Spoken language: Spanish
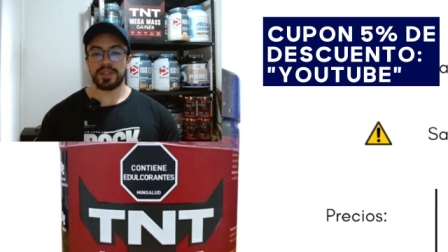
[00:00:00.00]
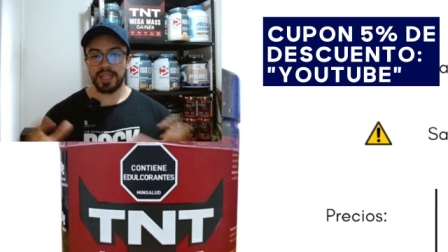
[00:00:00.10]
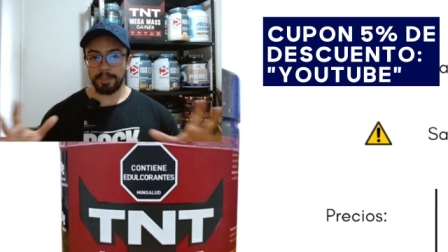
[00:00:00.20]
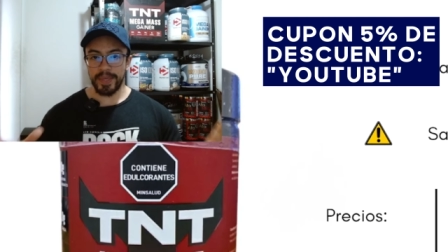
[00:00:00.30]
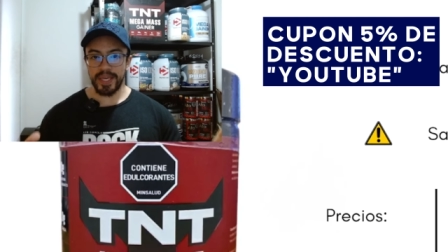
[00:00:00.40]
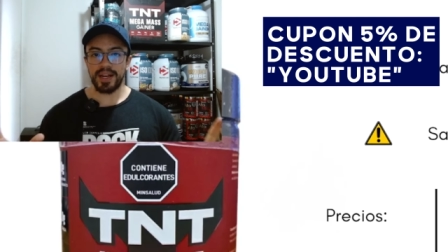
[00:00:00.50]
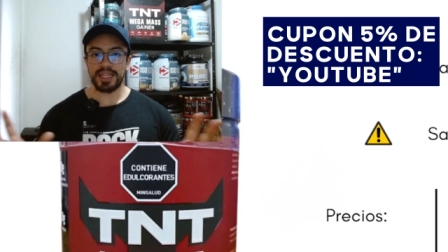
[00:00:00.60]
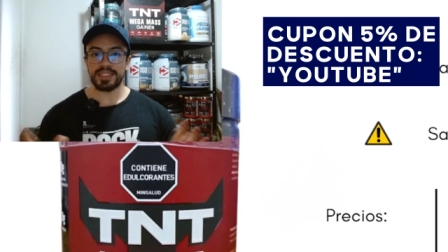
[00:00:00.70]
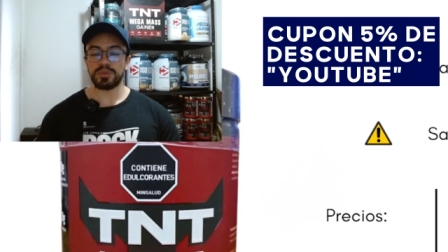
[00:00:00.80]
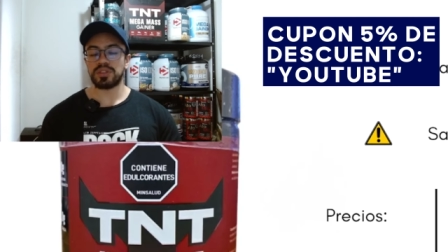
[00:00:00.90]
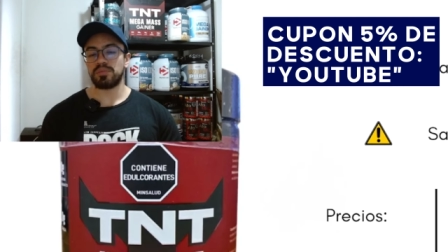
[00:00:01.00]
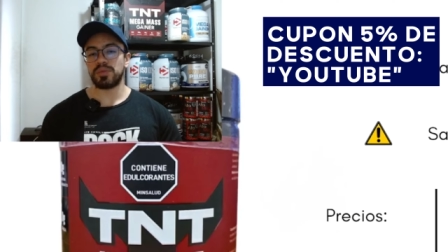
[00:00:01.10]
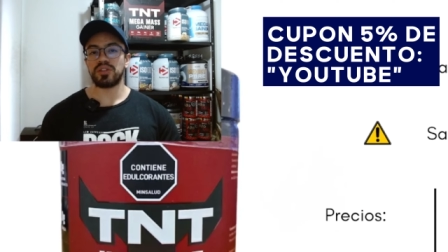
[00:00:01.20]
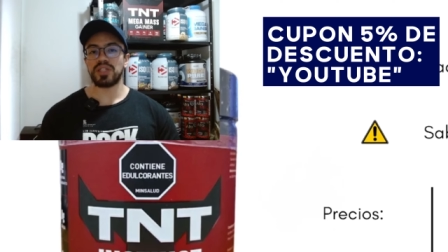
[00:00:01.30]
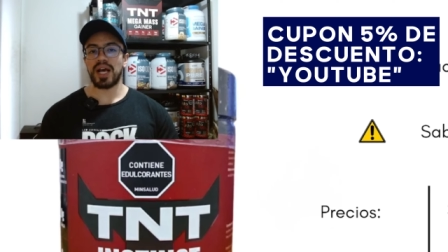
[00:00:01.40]
También hacemos
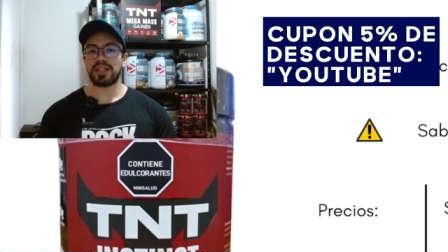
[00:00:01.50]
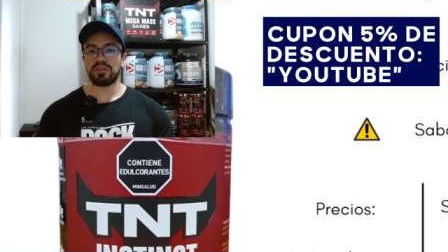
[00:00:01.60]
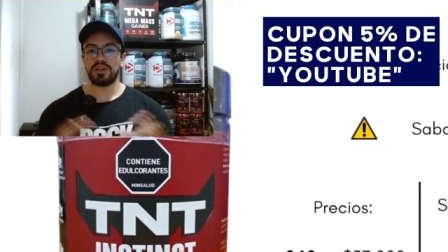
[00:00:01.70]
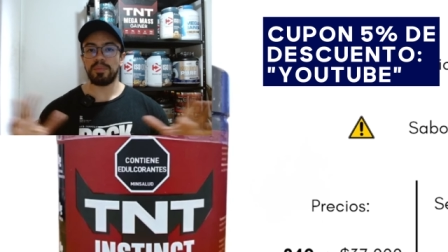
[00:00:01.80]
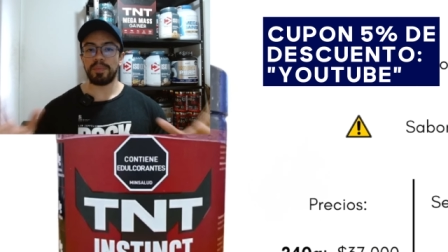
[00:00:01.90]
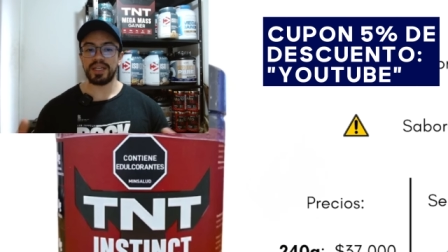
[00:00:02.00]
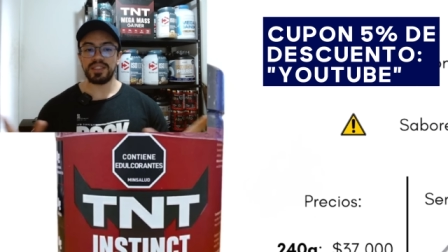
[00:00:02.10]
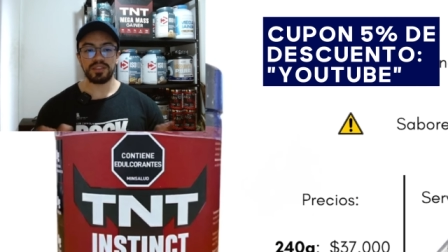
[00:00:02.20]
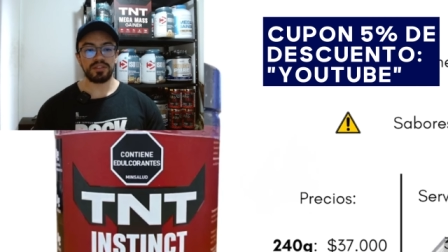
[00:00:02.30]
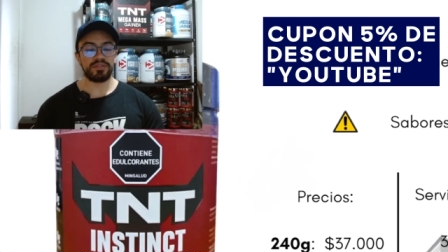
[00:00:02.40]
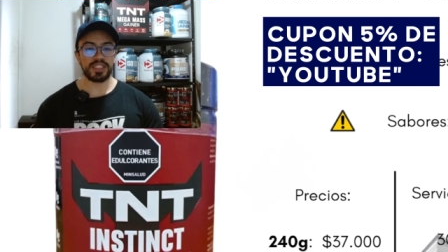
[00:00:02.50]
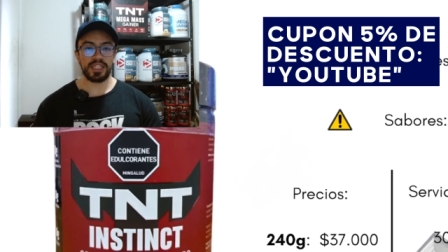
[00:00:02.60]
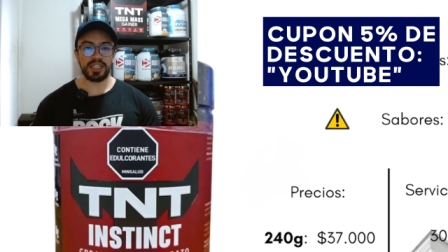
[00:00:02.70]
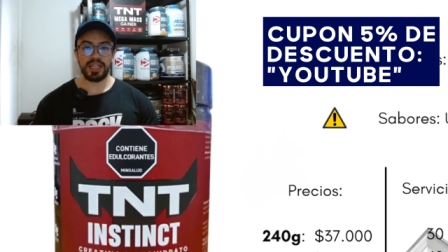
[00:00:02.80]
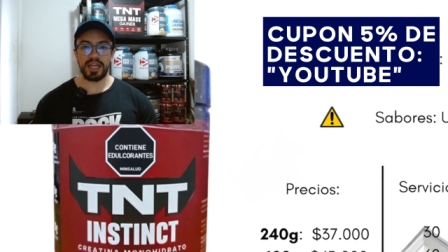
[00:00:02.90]
envíos a todo el país con
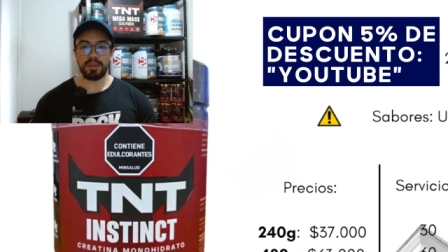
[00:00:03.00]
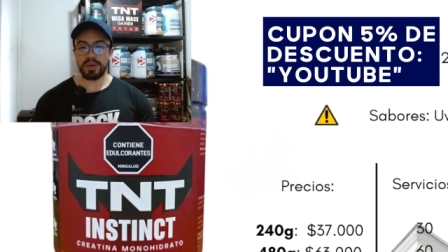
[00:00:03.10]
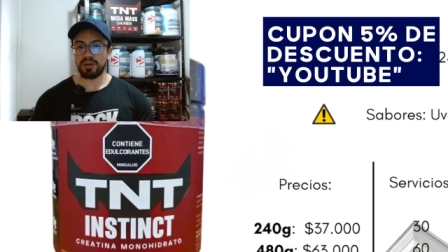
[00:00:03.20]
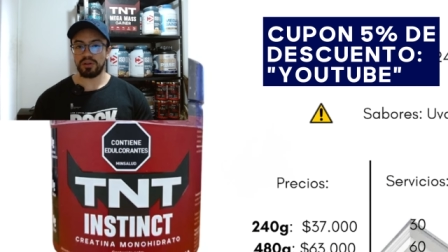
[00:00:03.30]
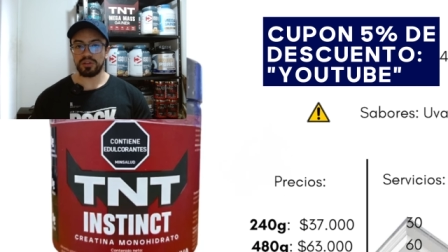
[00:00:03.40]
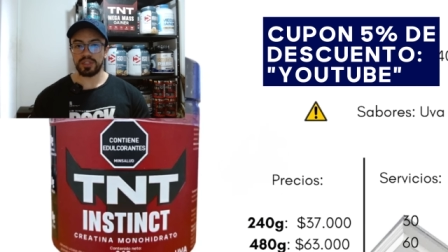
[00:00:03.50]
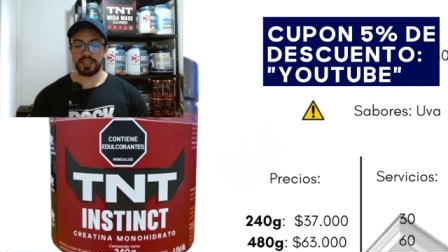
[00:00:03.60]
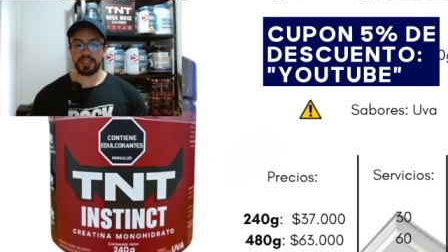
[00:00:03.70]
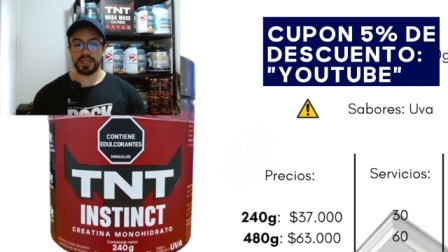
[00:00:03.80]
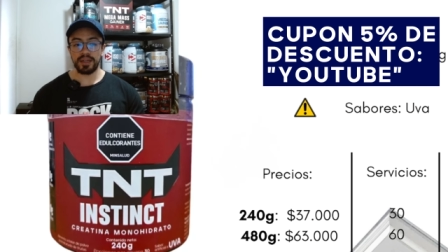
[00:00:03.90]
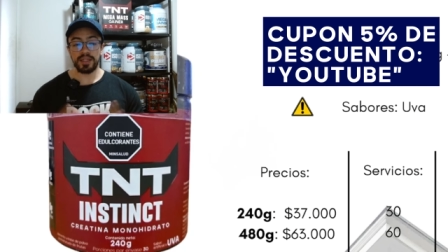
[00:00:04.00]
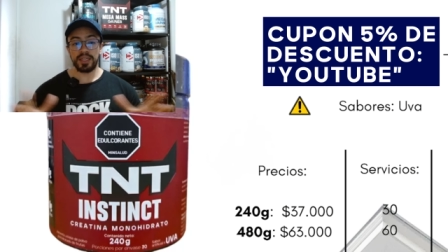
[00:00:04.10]
facilidad de pago contra entrega,